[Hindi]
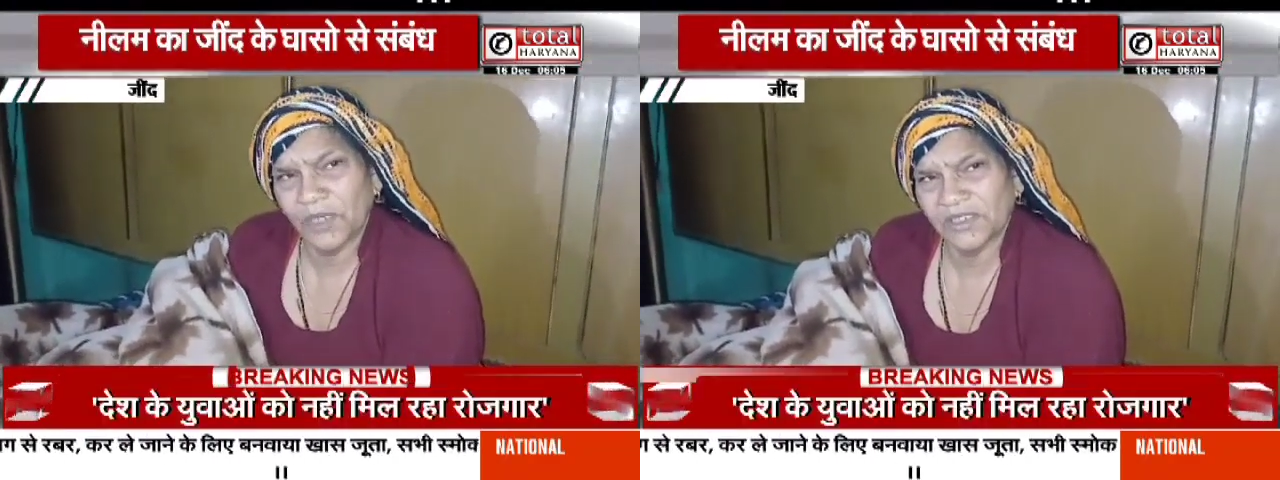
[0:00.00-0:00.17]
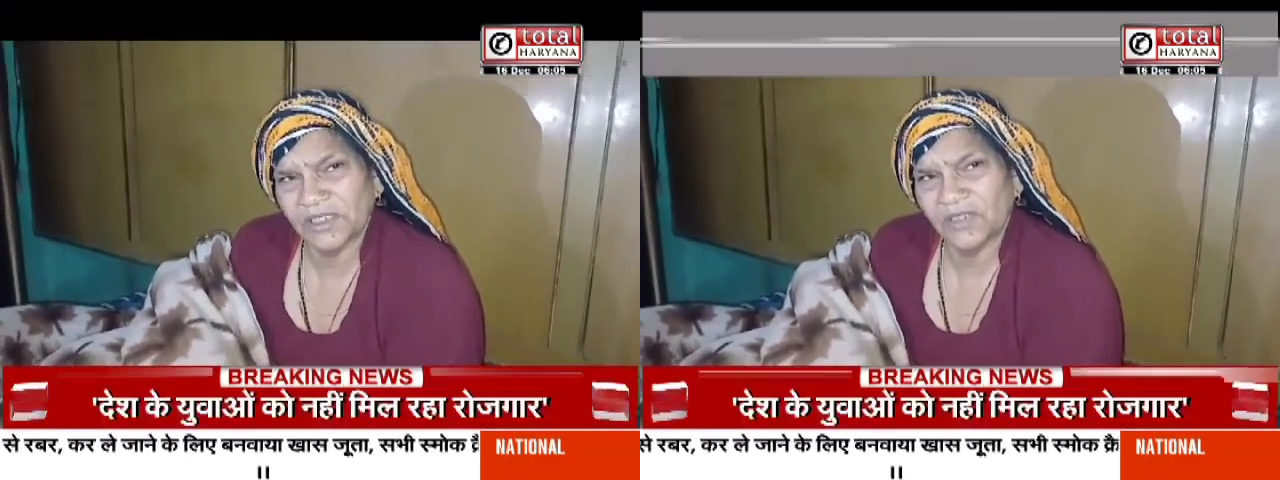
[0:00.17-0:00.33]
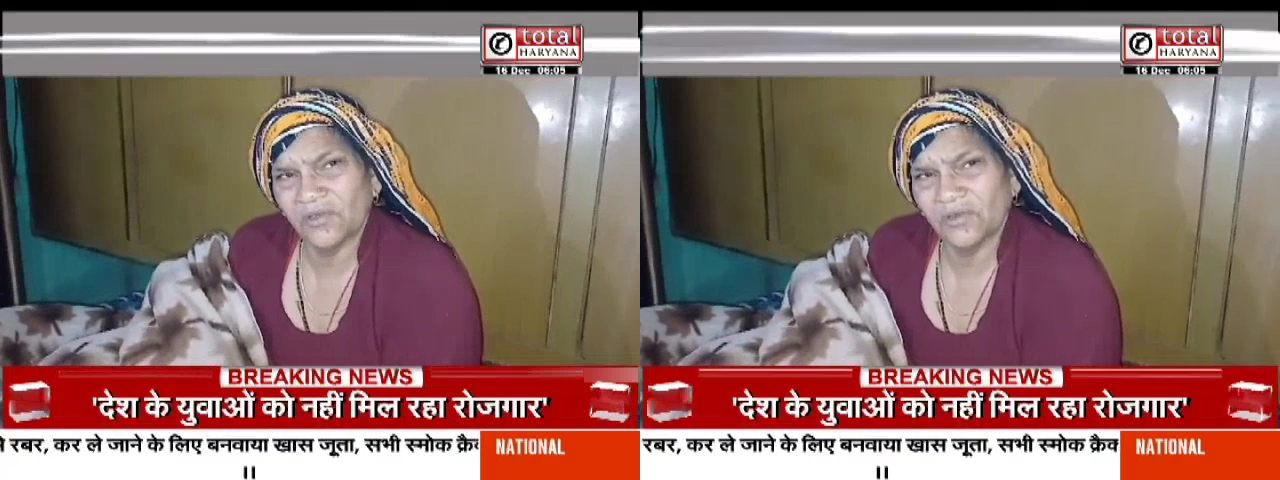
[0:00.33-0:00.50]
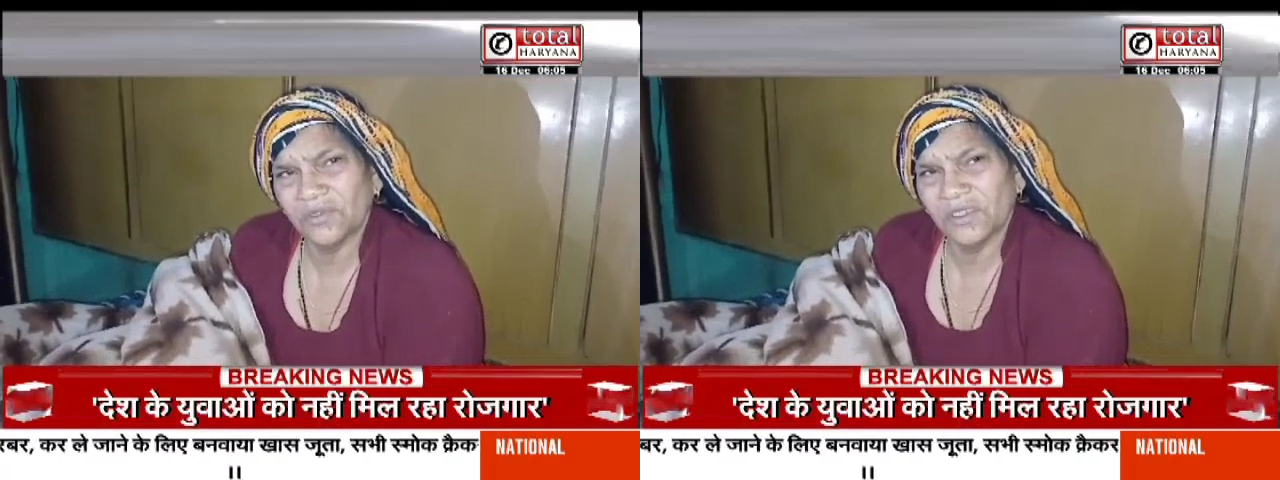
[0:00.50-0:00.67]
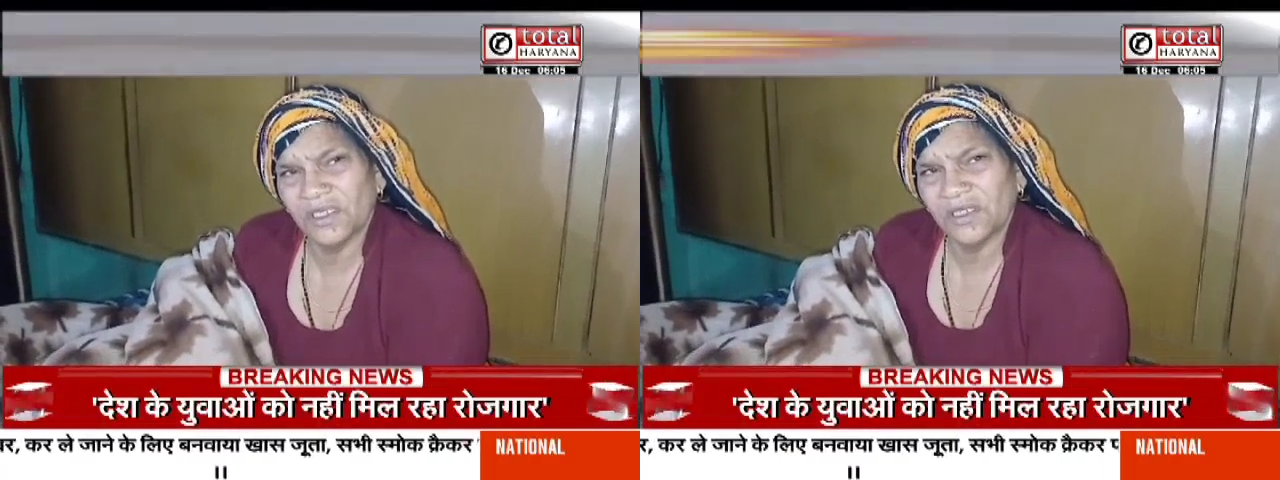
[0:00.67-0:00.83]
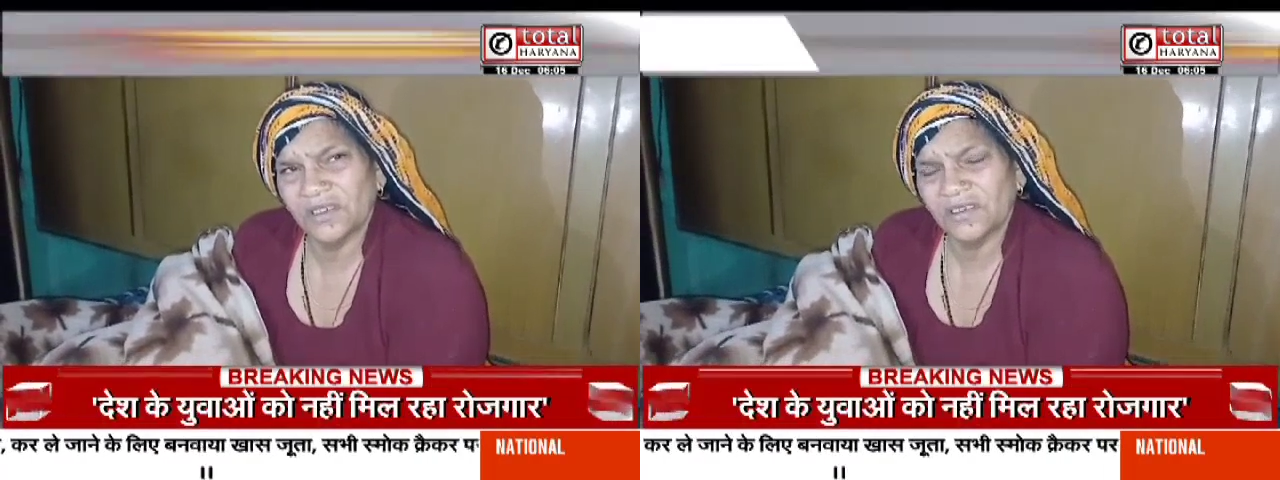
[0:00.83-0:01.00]
पांच छह लोग
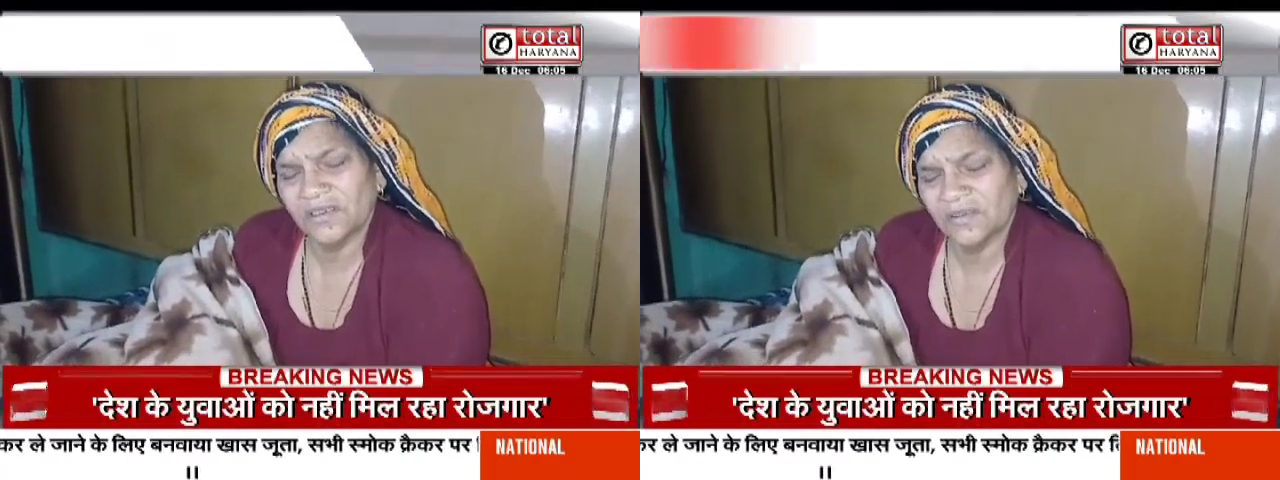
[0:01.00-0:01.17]
थे